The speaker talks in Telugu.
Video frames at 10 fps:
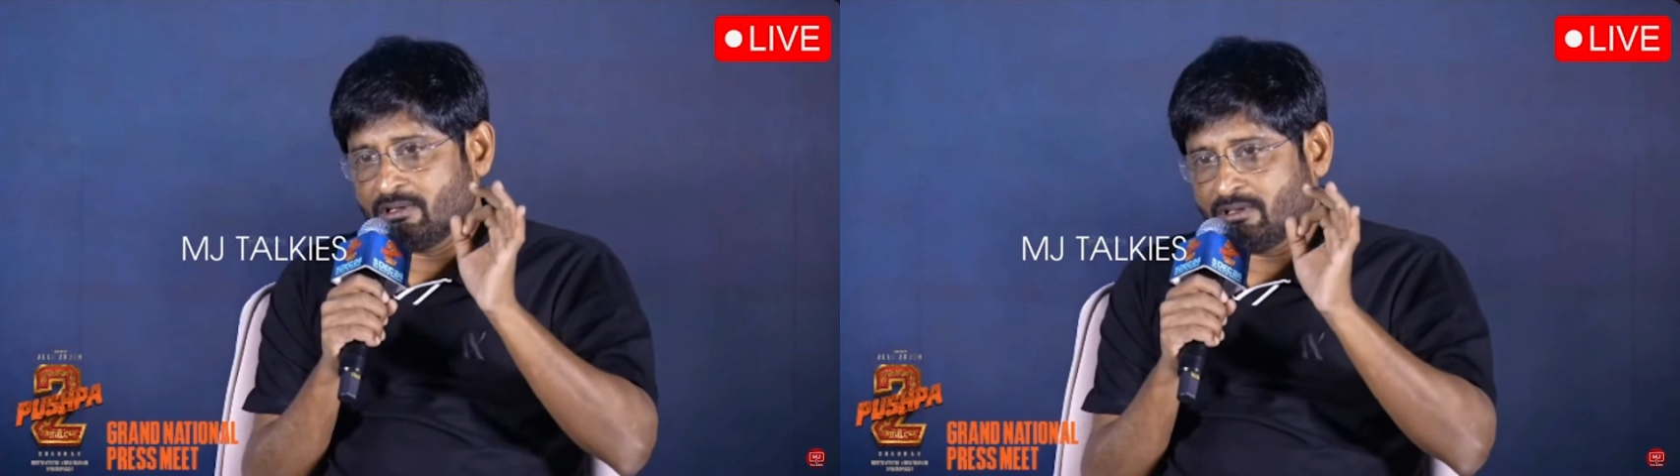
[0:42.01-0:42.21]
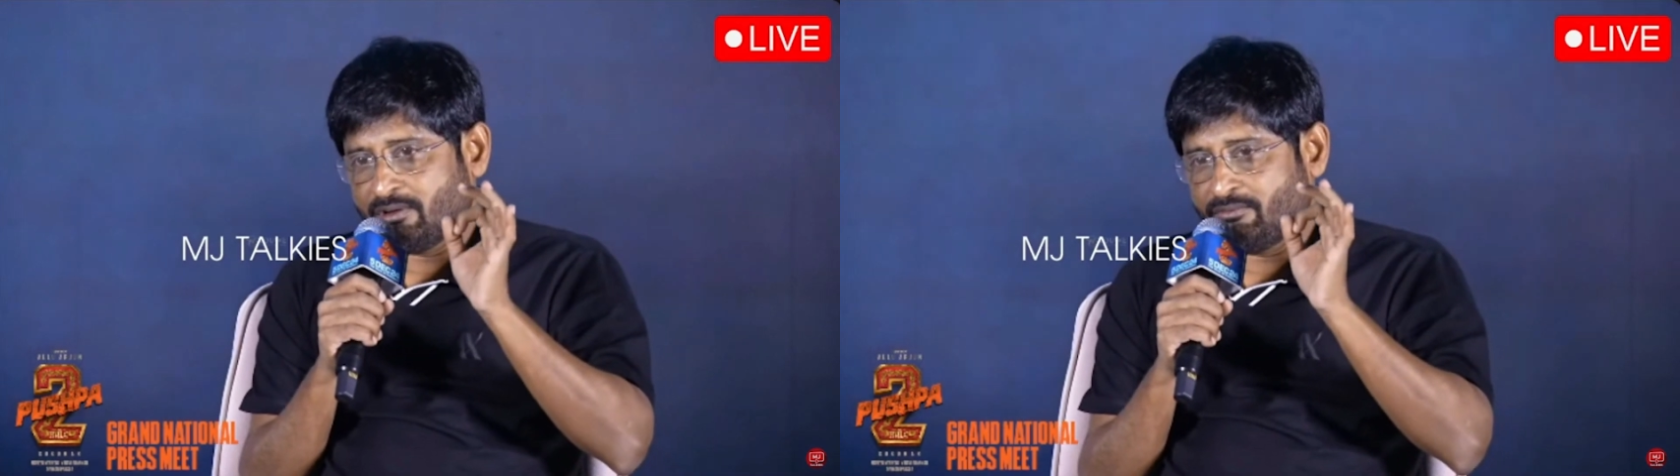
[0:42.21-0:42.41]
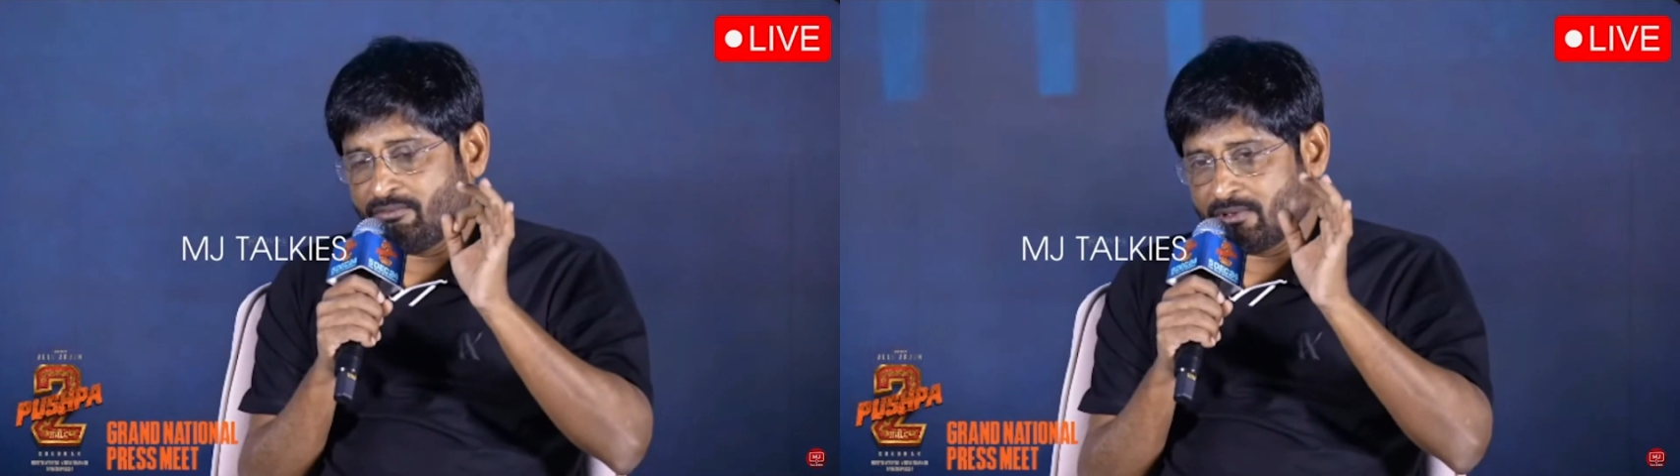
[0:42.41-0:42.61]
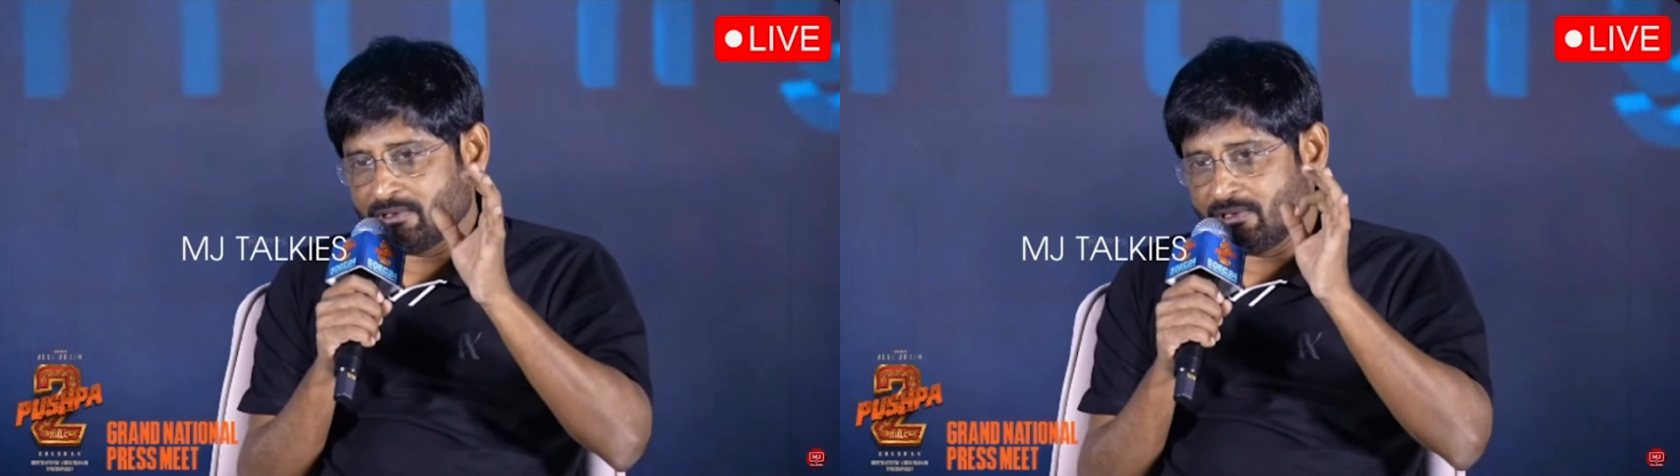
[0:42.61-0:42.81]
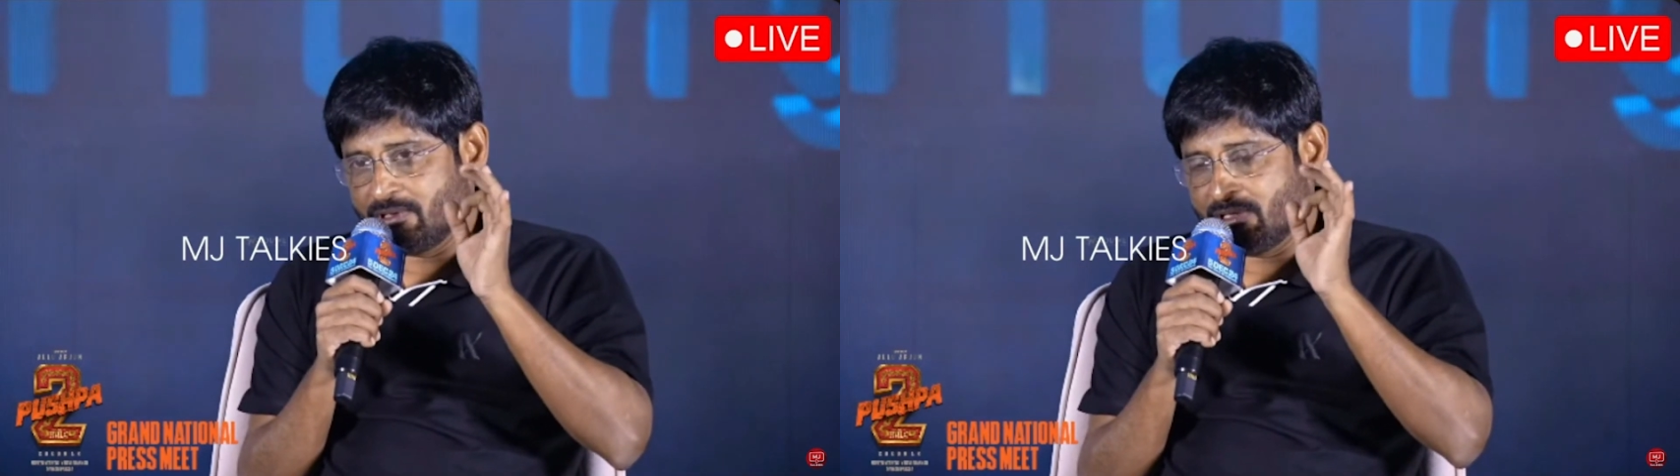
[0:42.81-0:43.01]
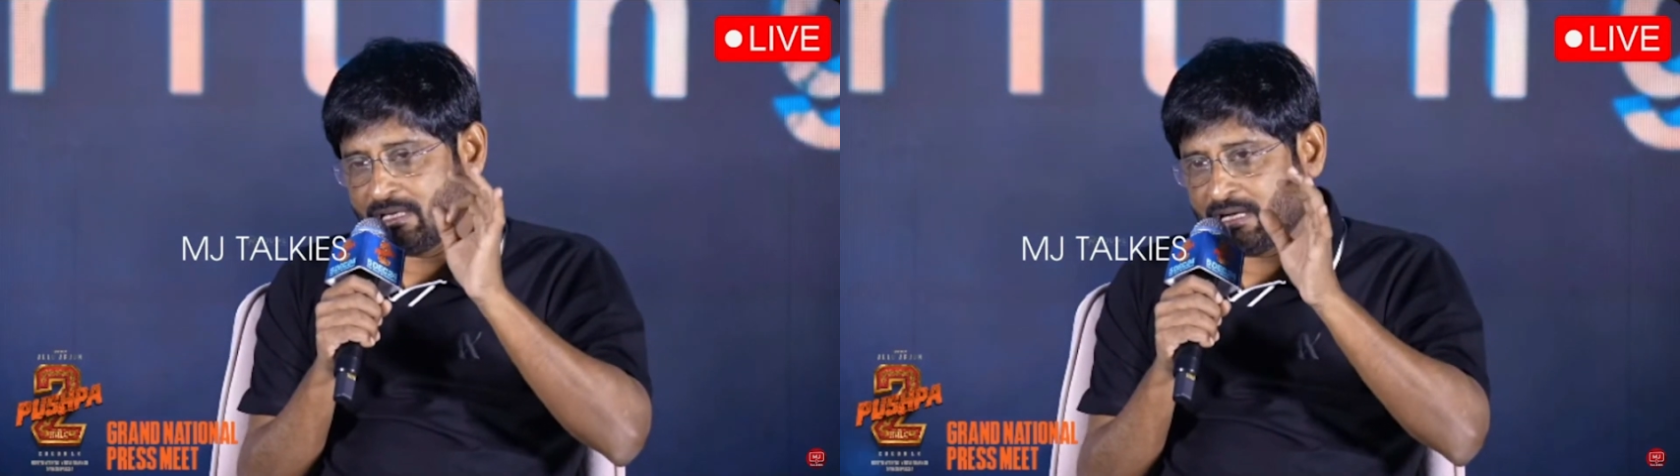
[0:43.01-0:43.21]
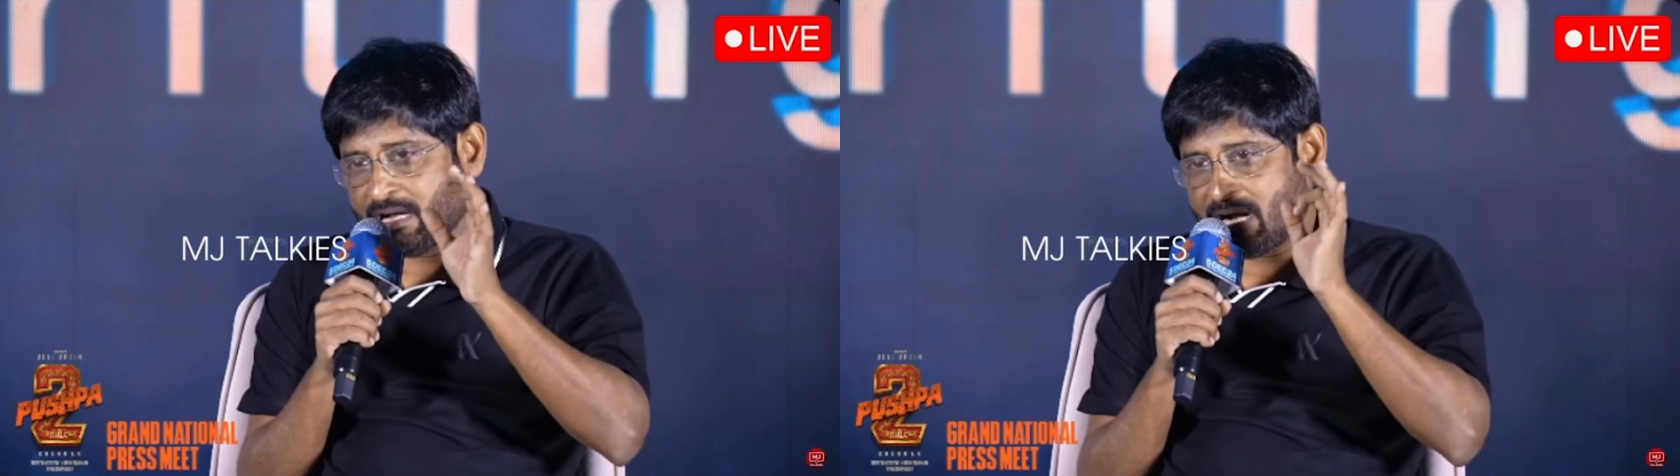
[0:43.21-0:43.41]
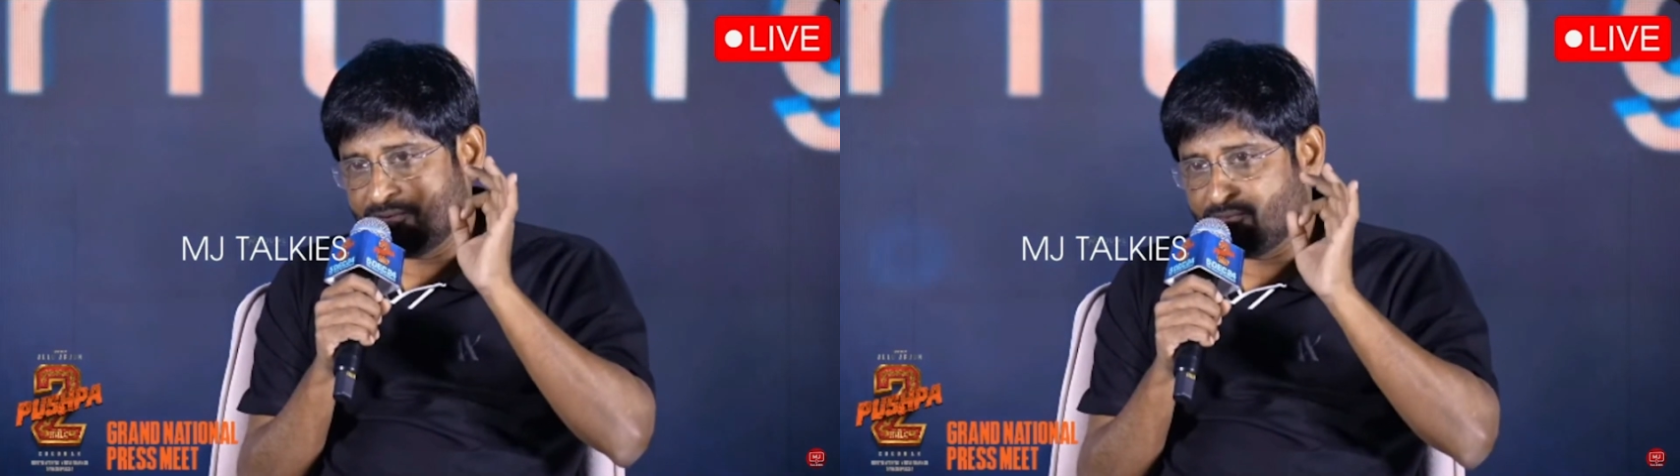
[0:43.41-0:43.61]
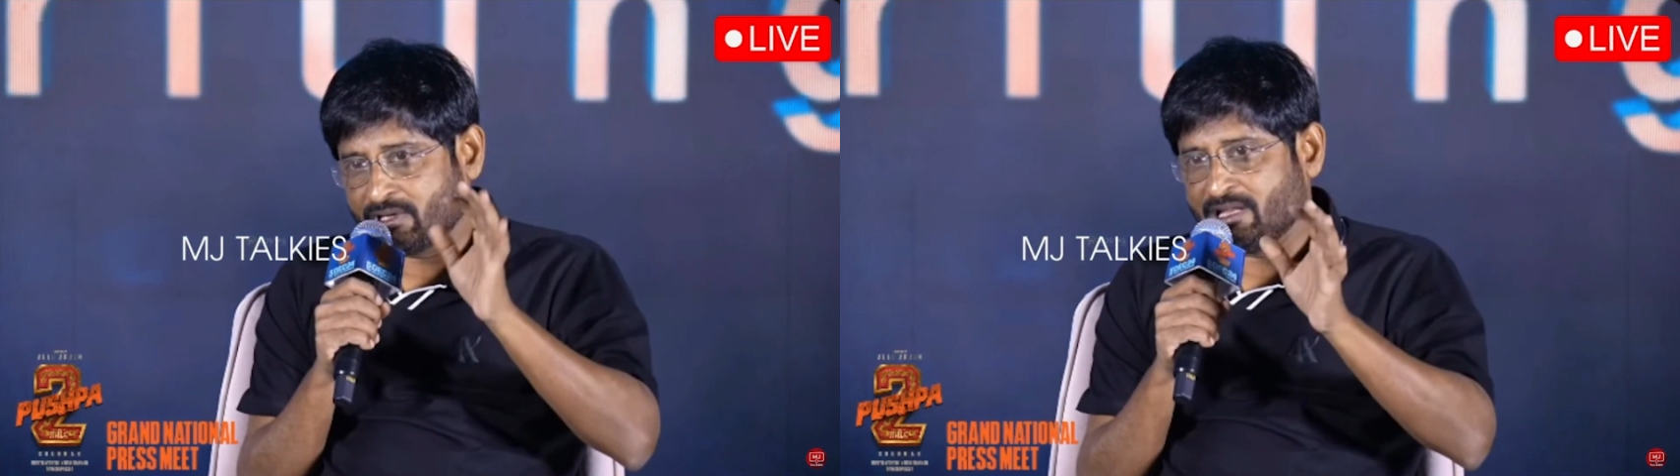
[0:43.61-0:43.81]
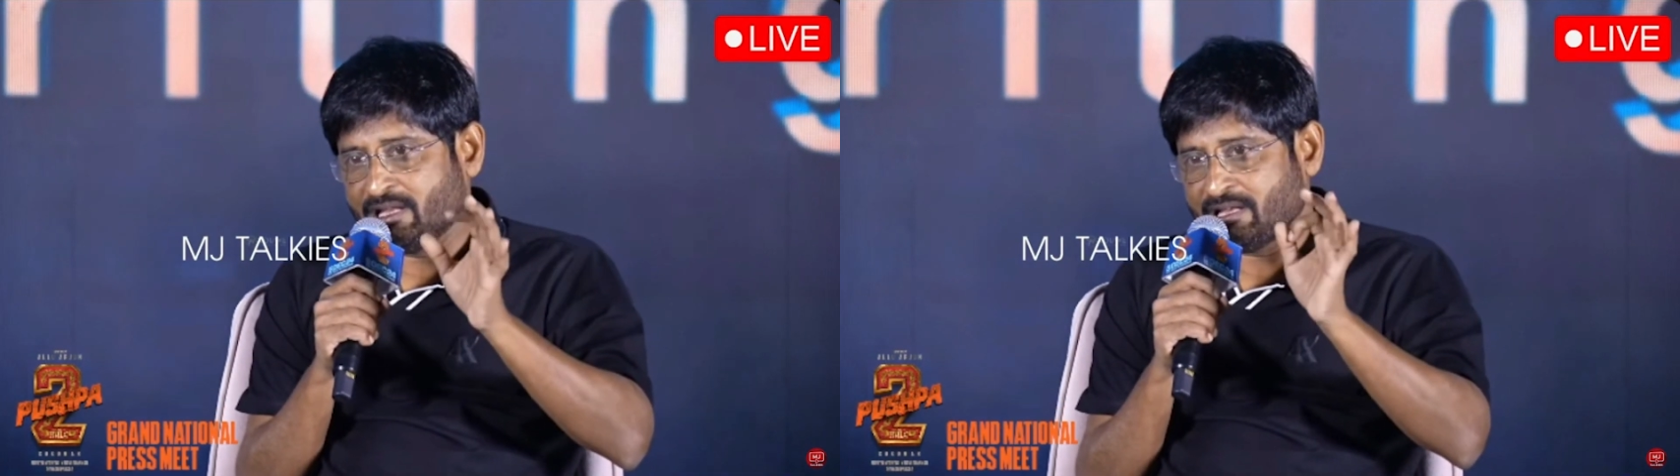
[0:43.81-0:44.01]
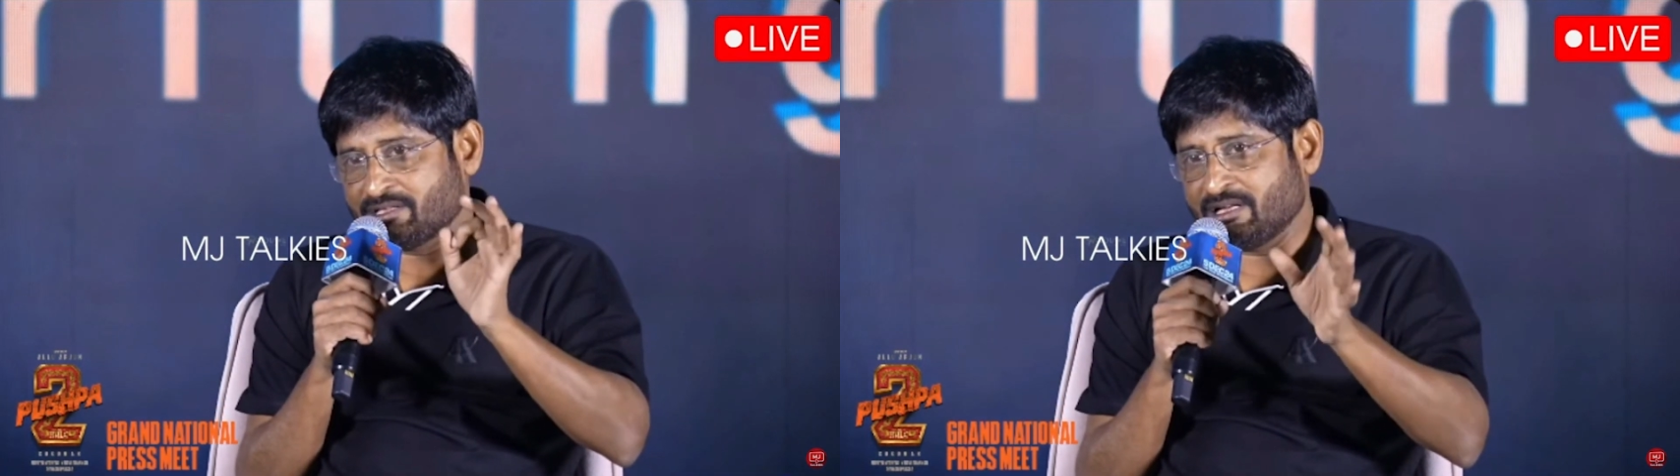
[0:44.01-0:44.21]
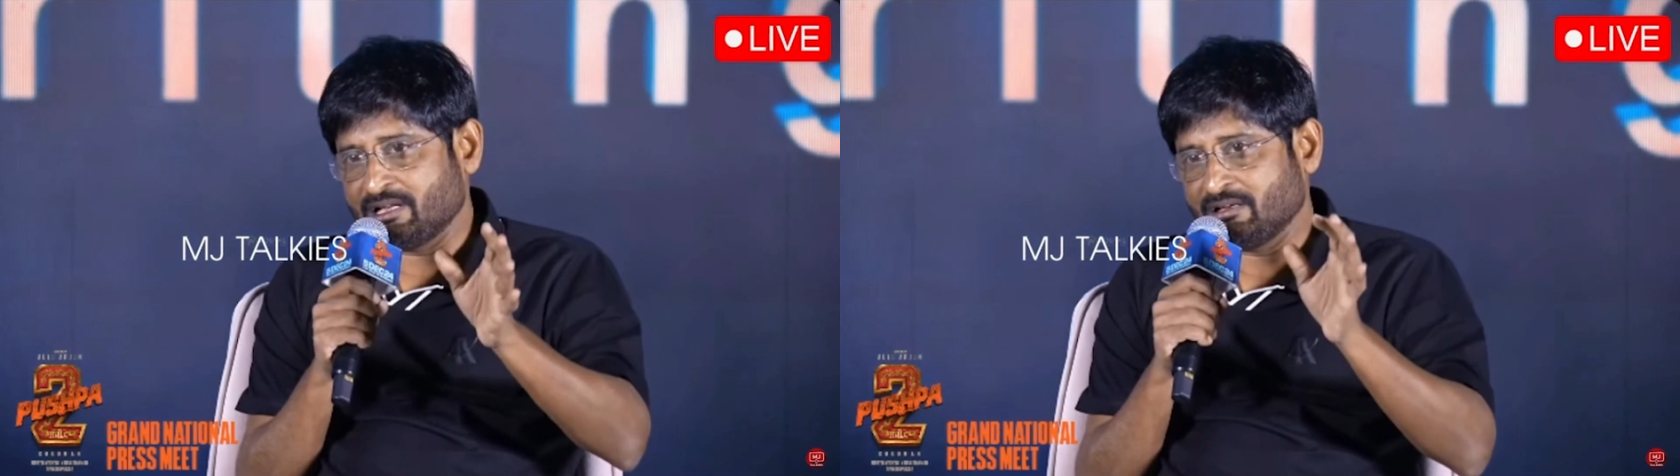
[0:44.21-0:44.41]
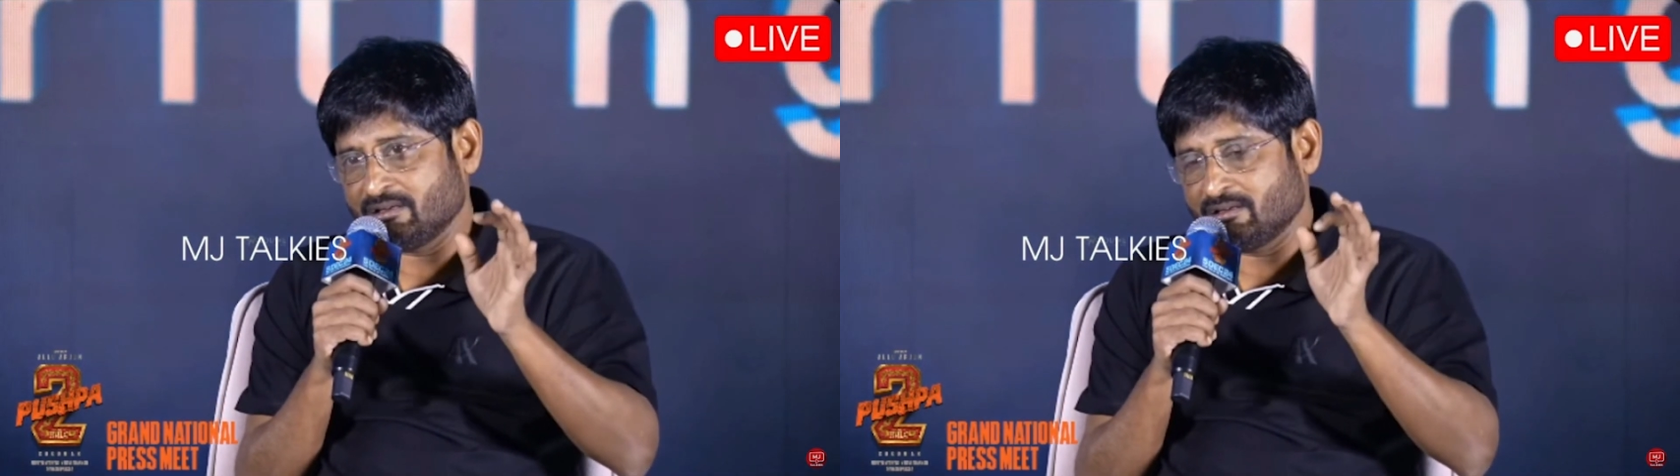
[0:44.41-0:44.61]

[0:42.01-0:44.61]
ద ద హార్డ్ వర్క్ హీ హాజ్ డన్